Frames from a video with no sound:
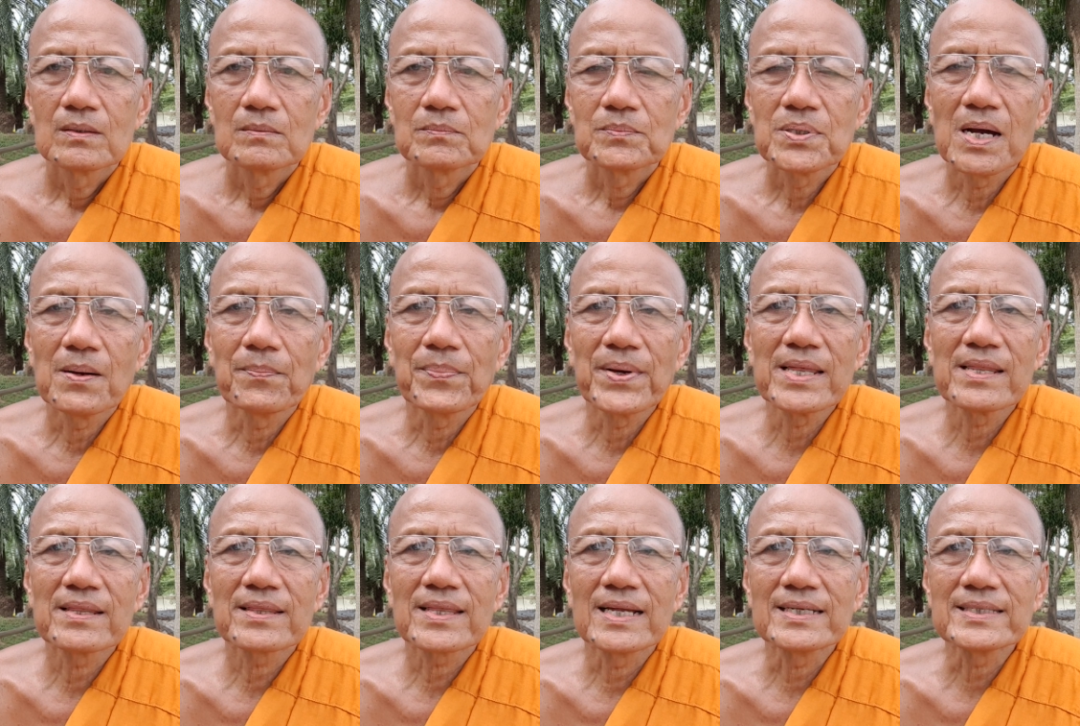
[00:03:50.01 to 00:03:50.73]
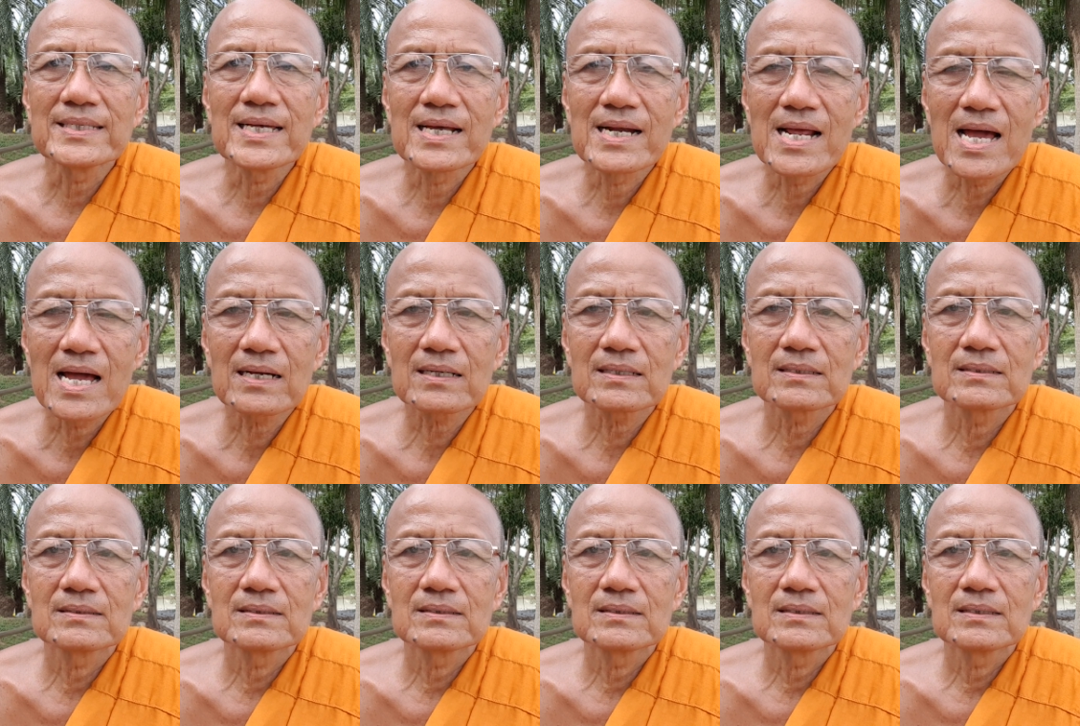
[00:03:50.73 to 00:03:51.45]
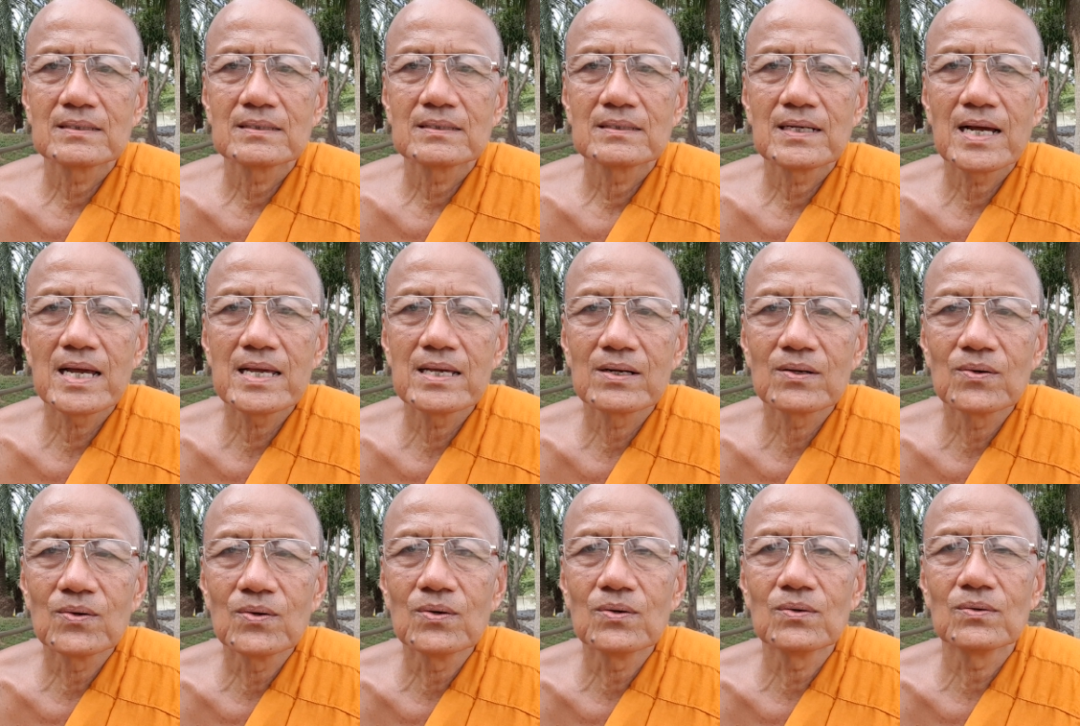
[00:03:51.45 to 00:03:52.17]
เพื่อเป็นสัญลักษณ์ให้
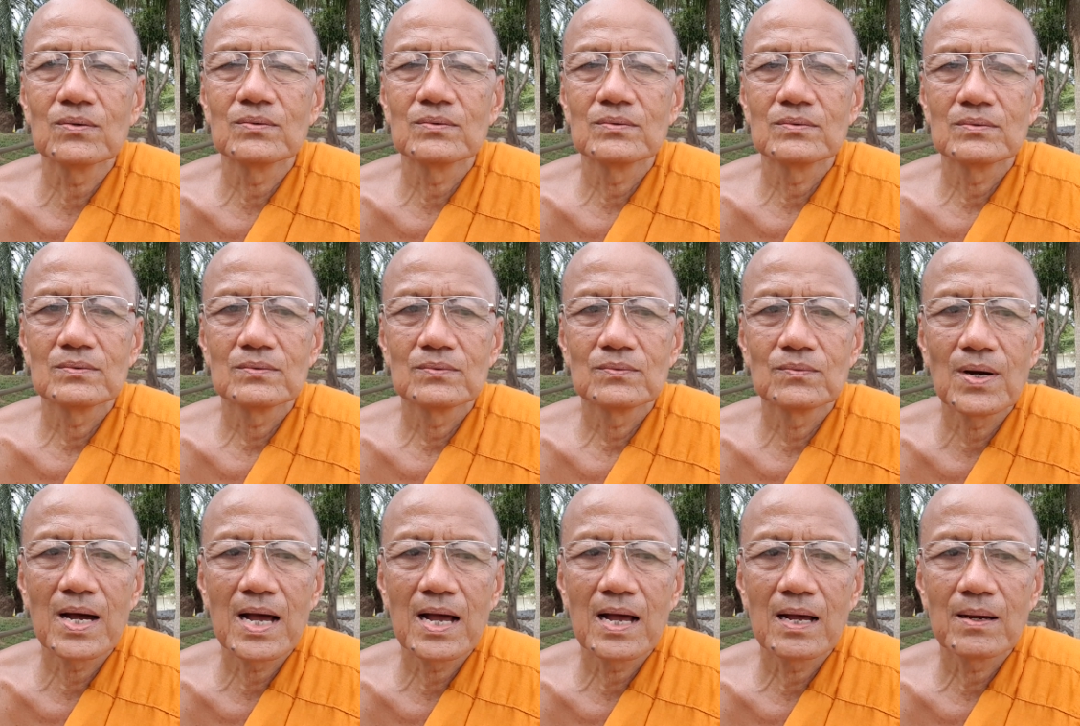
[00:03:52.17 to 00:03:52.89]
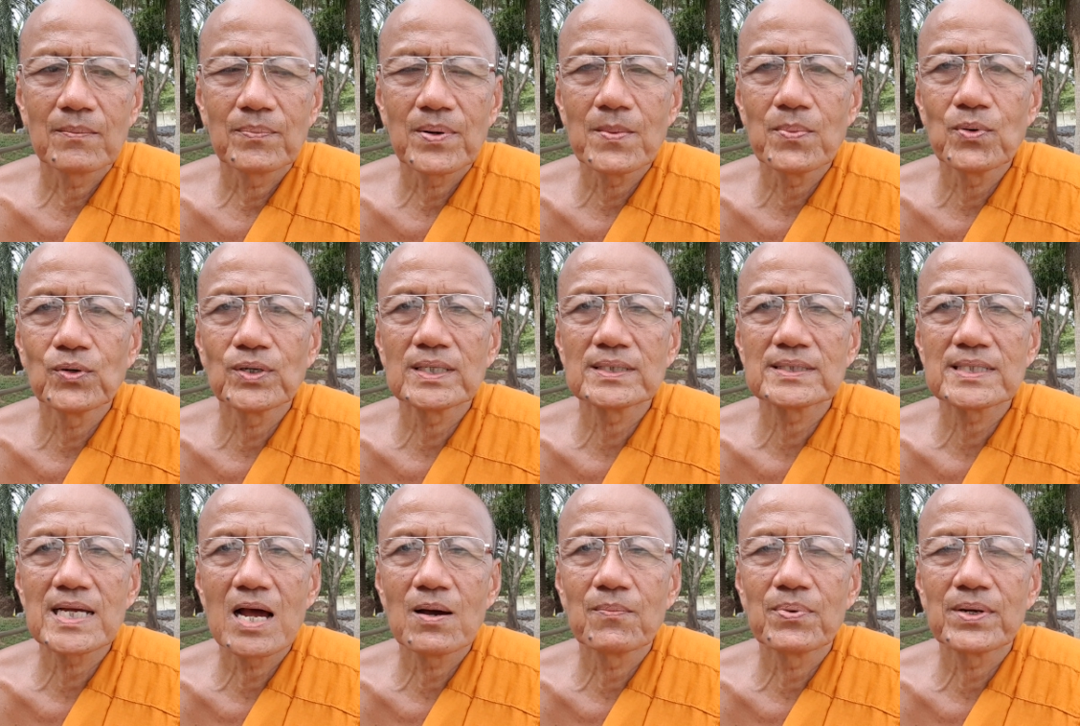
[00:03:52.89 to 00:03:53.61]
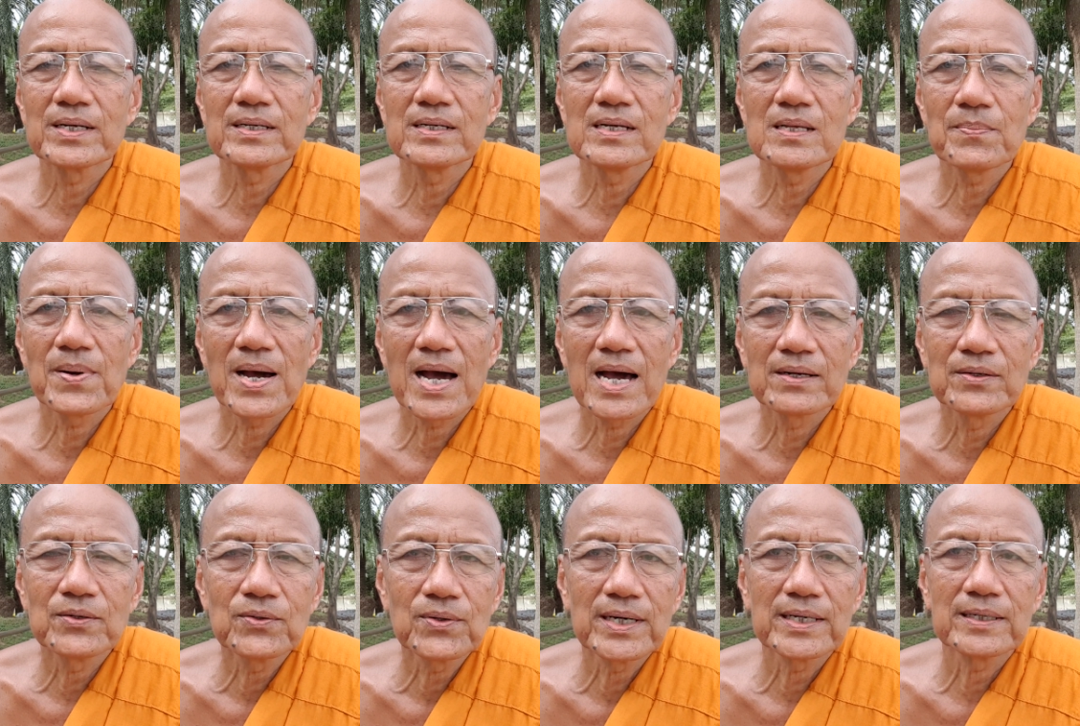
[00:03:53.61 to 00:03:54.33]
รู้ว่าพระพุทธเจ้าปรินิพา
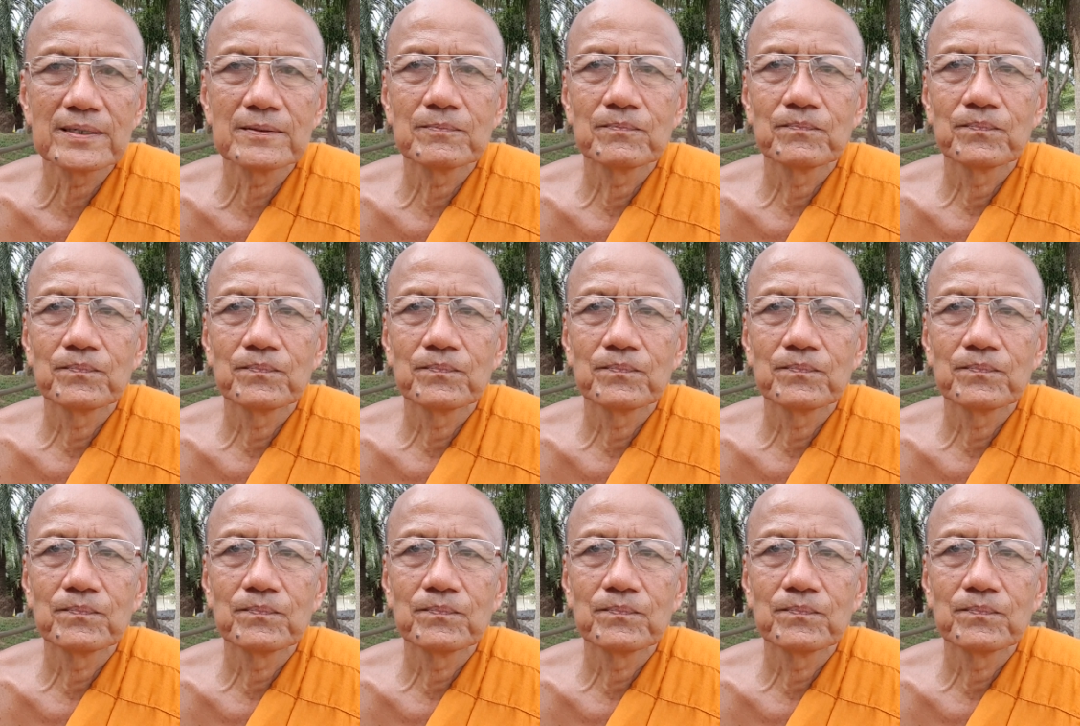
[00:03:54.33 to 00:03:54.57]
นด้วย